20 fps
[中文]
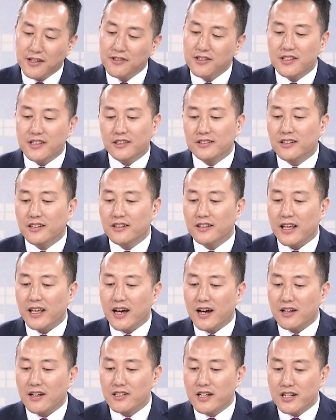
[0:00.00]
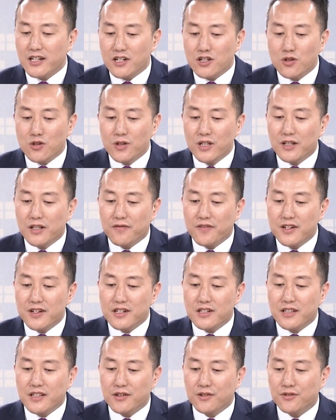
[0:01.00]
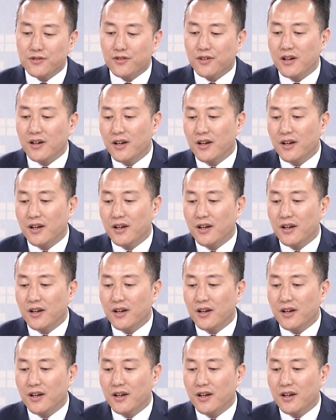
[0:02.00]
有几个特点啊。这是周一的分时结构图，